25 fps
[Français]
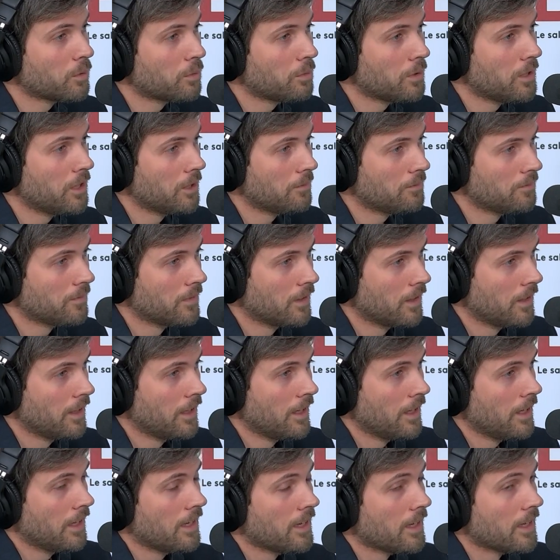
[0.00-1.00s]
immobilier.
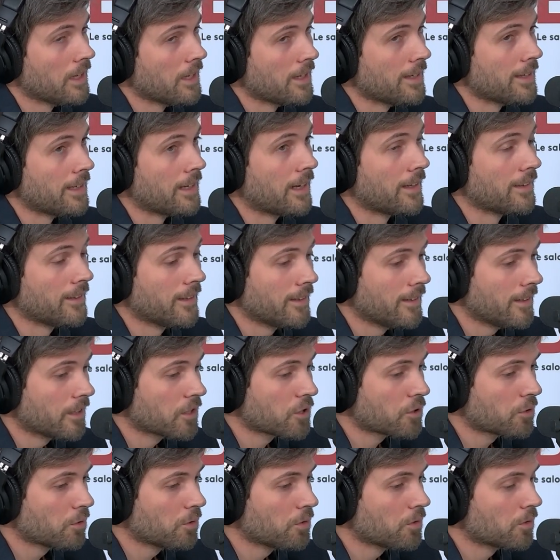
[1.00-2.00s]
Et la
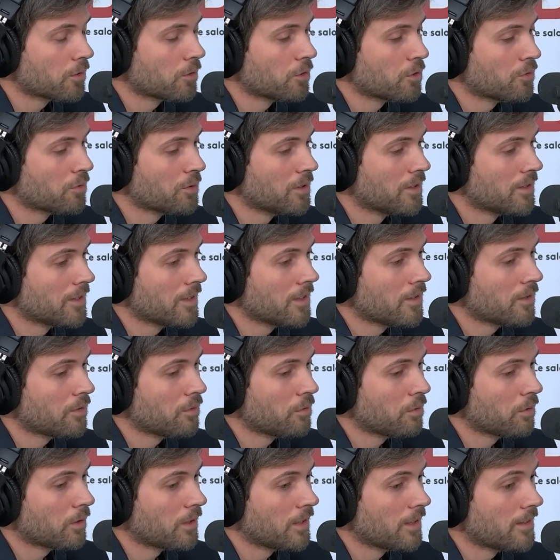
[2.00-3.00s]
dernière chose que je vous disais
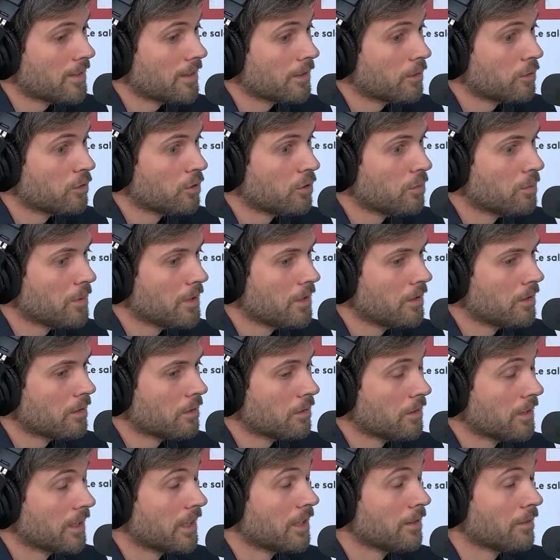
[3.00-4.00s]
sur les économies de,
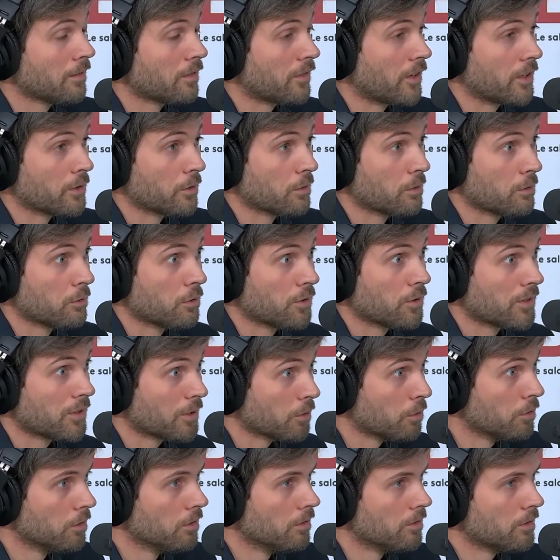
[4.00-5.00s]

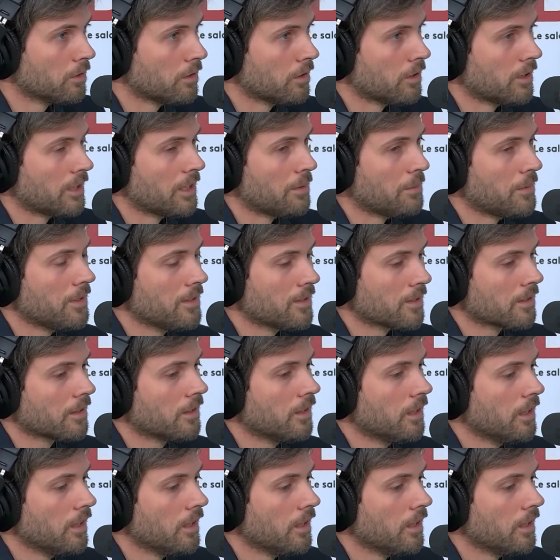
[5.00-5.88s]
CO2 émises,